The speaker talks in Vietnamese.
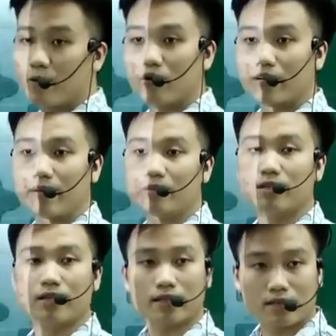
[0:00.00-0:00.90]
em ngồi các em
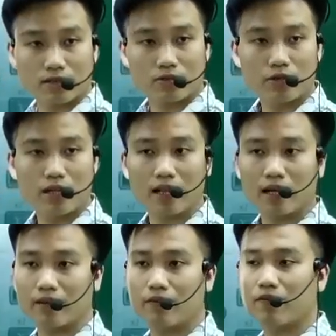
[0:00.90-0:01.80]
thử x. Tuy nhiên
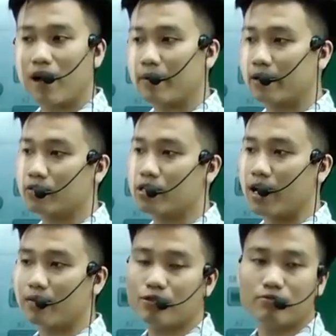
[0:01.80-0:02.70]
là cái phương pháp này nó
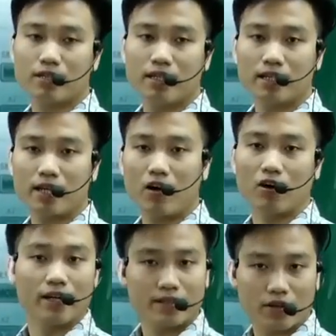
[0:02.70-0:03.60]
chỉ áp dụng khi người ta
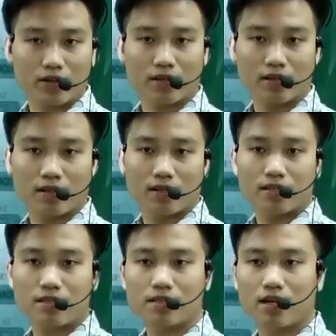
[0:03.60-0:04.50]
hỏi x thôi.
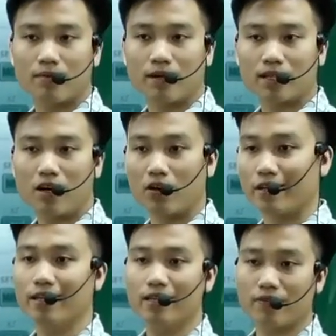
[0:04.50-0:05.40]
Chứ giờ mà người ta
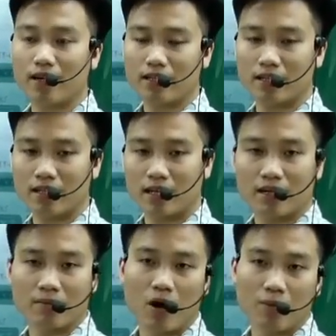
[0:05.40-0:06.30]
hỏi y phát thì là cái
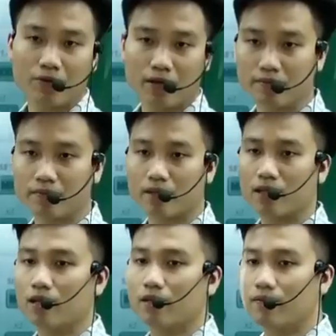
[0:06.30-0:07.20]
này móm đúng không?
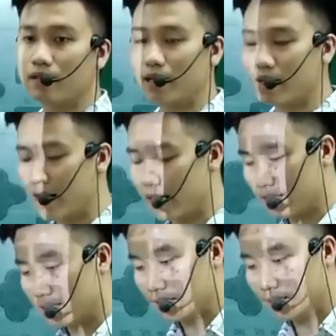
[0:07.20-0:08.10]
Vì thế là